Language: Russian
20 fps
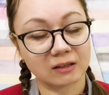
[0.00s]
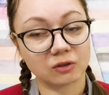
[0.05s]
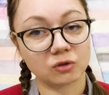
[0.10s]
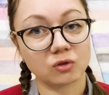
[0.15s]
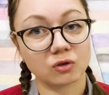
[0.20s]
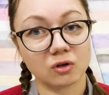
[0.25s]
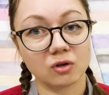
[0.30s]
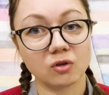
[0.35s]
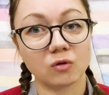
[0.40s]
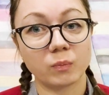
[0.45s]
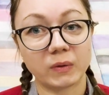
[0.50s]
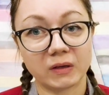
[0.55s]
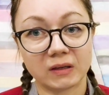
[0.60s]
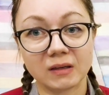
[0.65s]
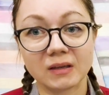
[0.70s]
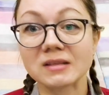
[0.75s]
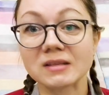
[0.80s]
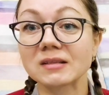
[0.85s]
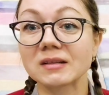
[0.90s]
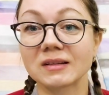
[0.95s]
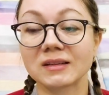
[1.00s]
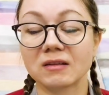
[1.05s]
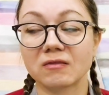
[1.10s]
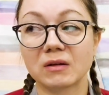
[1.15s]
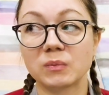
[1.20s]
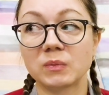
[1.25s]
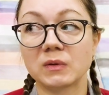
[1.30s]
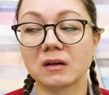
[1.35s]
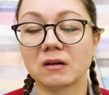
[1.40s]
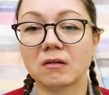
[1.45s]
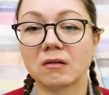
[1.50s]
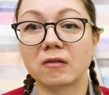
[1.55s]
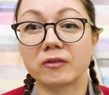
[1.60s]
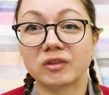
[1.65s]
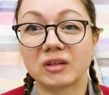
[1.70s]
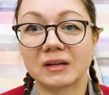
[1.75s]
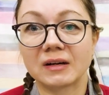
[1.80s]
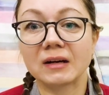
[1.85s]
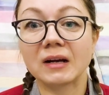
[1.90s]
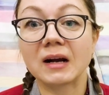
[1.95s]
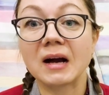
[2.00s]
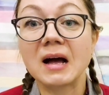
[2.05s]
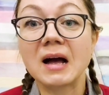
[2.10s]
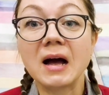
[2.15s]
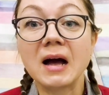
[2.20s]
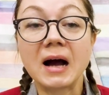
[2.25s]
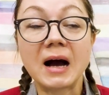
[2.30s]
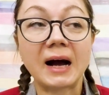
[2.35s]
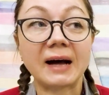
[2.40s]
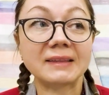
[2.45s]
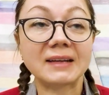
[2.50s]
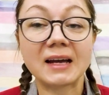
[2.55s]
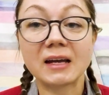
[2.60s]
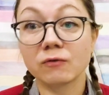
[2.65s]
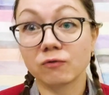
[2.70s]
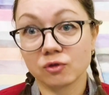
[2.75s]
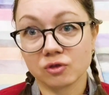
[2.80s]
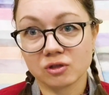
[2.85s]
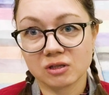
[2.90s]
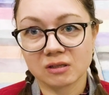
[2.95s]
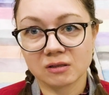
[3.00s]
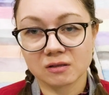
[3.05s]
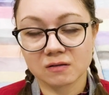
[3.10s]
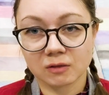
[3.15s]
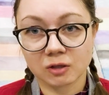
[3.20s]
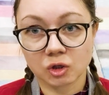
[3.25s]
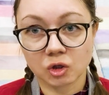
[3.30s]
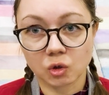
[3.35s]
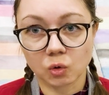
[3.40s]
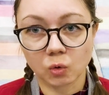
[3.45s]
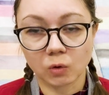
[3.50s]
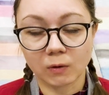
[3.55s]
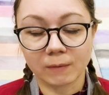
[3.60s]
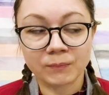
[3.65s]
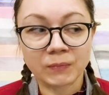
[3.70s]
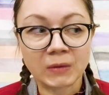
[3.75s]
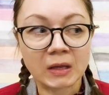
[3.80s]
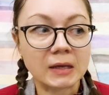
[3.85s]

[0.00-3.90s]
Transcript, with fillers: который ее похитил, это во-первых, а во-вторых, она его единственный друг.